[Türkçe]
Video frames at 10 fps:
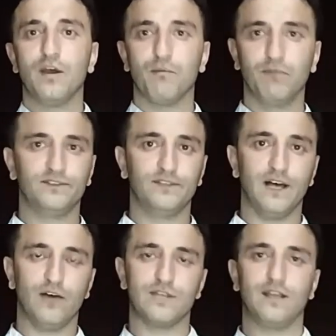
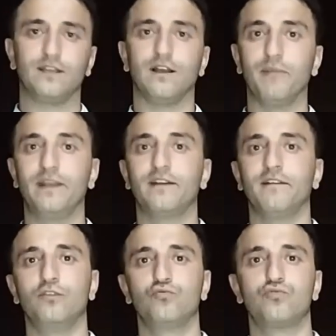batıda özellikle
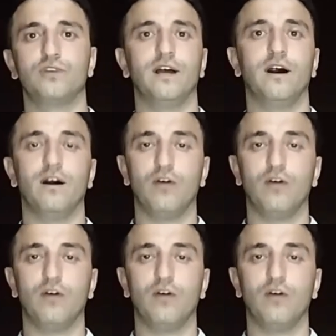Amerika ve Rusya'da,